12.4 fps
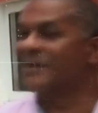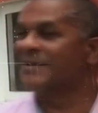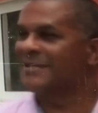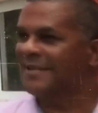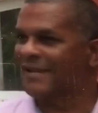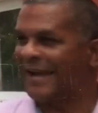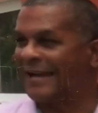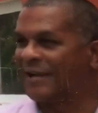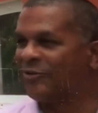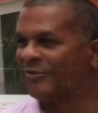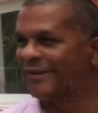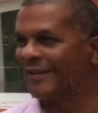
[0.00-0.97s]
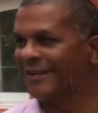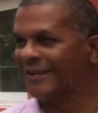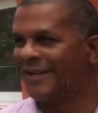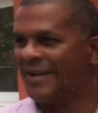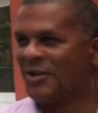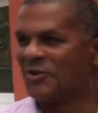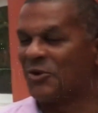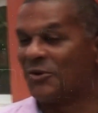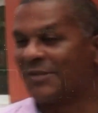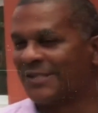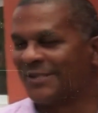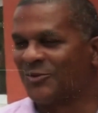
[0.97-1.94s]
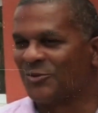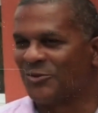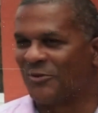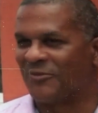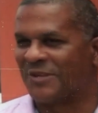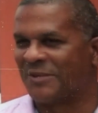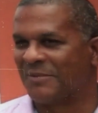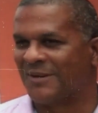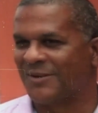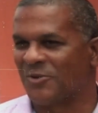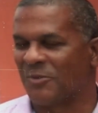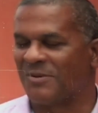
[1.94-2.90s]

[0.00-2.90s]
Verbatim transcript: penser à réouvrir, sortir du confinement.